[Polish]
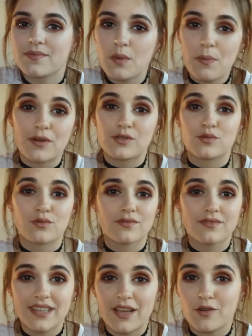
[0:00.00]
Po prostu,
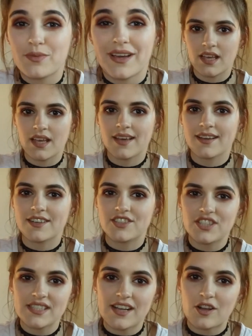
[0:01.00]
nie lubię.
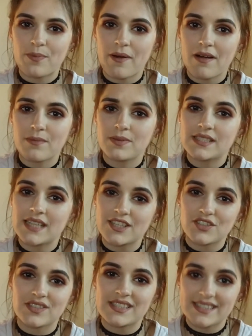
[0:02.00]
Gdzie zakopałabyś
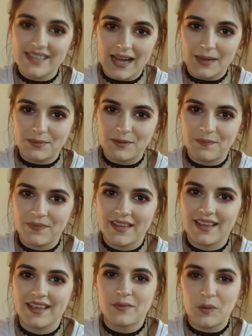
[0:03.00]
znaleziony skarb?
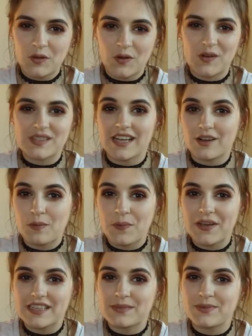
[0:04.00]
Po to go
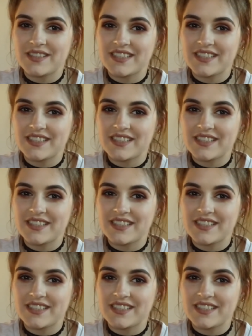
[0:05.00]
zakopuję, żeby